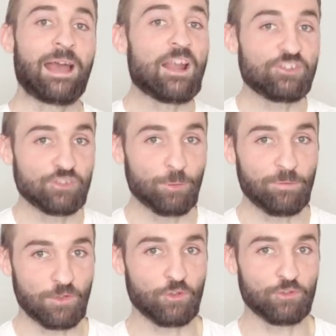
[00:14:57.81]
każdy do
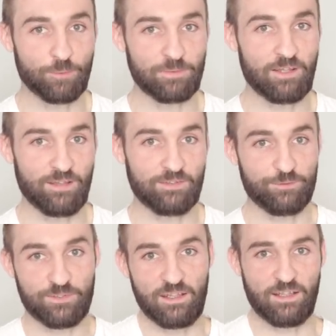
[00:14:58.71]
pewnego stopnia jest
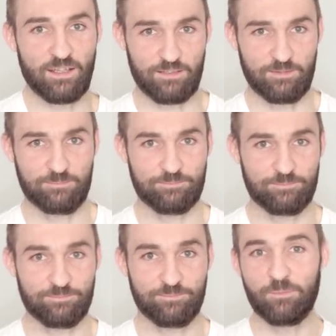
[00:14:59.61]
w tej energii.
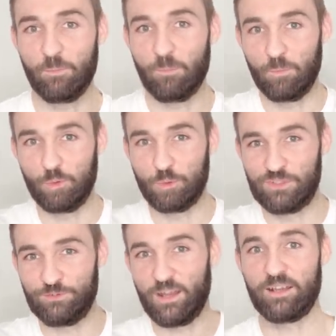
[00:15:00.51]

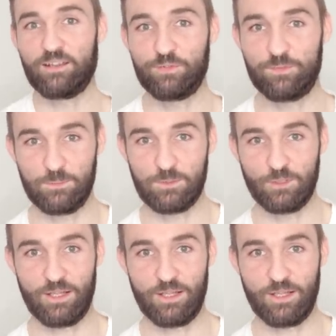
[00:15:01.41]
Lucyfera, nazwijmy to